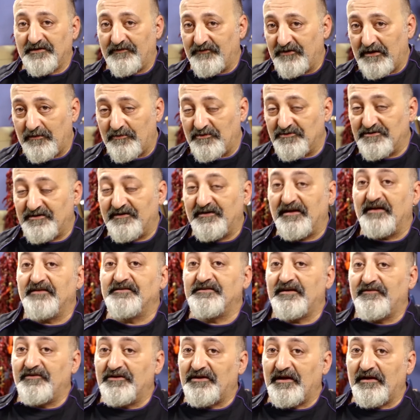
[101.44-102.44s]
se avete la possibilità,
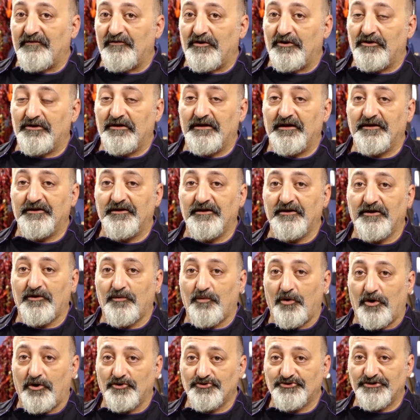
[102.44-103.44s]
se avete la voglia di
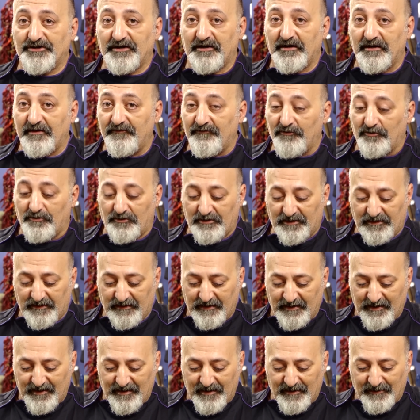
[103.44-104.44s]
cuocerli voi,
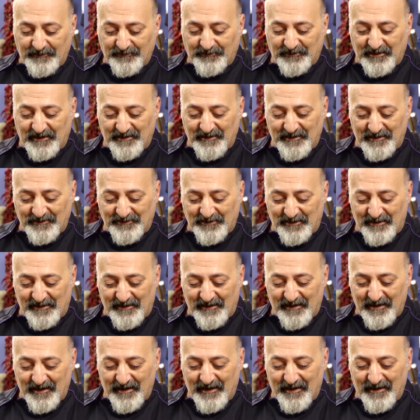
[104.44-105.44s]

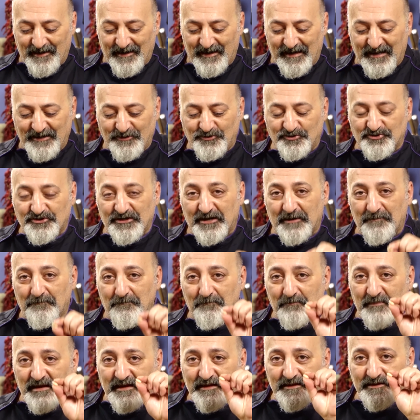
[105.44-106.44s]
teneteli
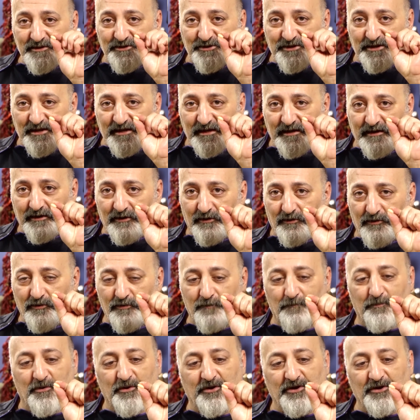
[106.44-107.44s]
leggermente
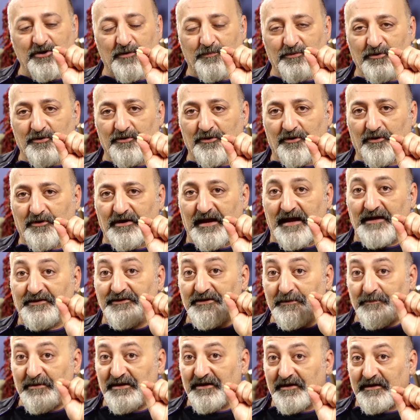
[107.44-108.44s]
un pochino più
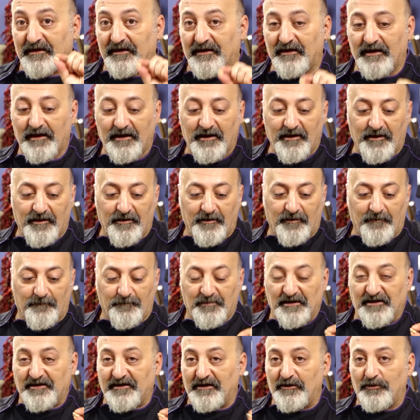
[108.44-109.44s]
croccanti. Perché?
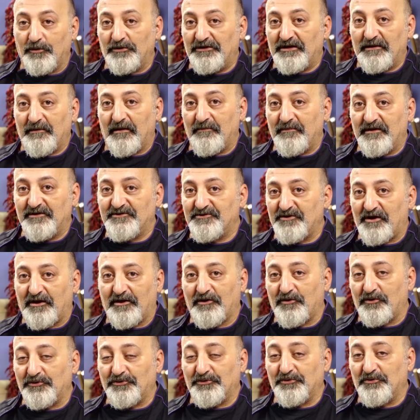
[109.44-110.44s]
Perché l'ultima mezz'ora
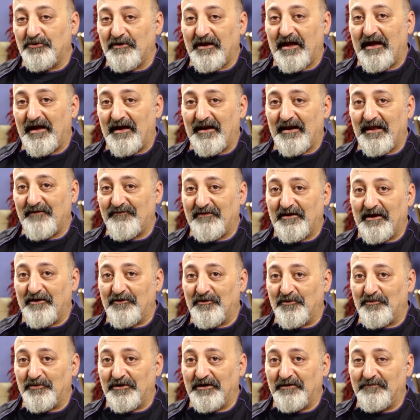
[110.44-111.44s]
di cottura la
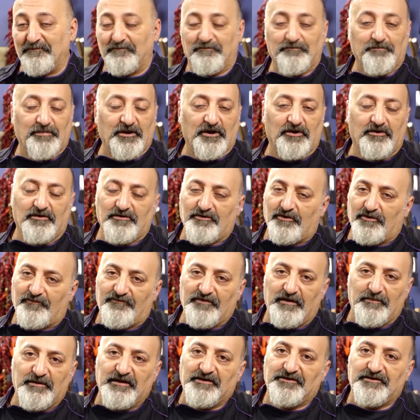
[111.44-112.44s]
faranno qui. Però
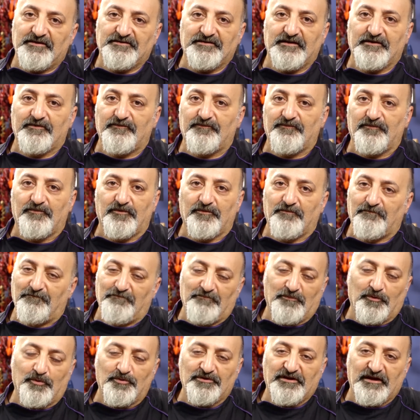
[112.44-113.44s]
ovviamente se
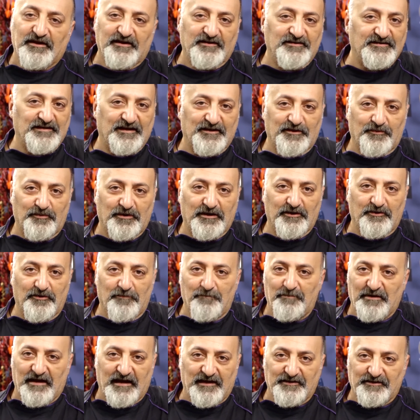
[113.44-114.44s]
utilizzate quelli
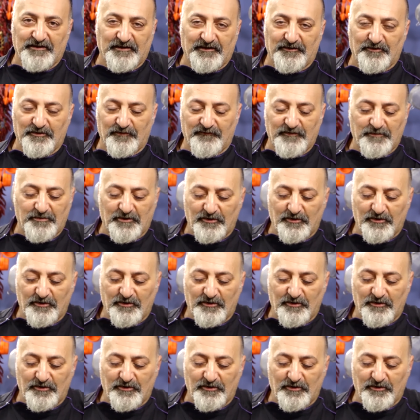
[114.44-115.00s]
comprati non vi